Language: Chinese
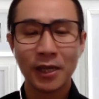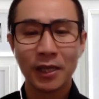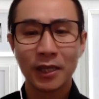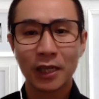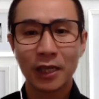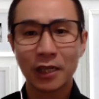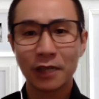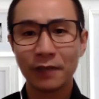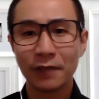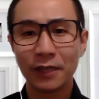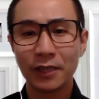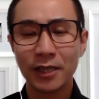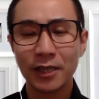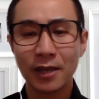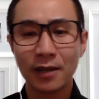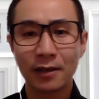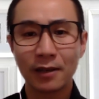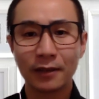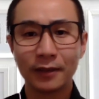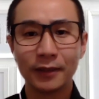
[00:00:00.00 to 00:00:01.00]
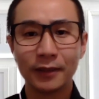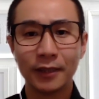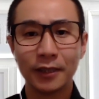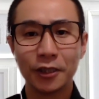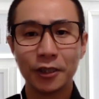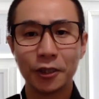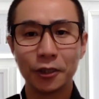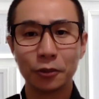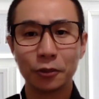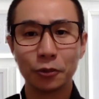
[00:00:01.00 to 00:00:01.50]
他认为香港人的
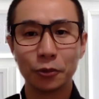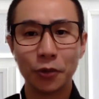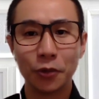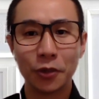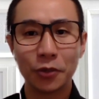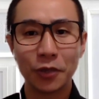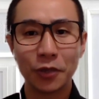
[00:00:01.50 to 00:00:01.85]
行动远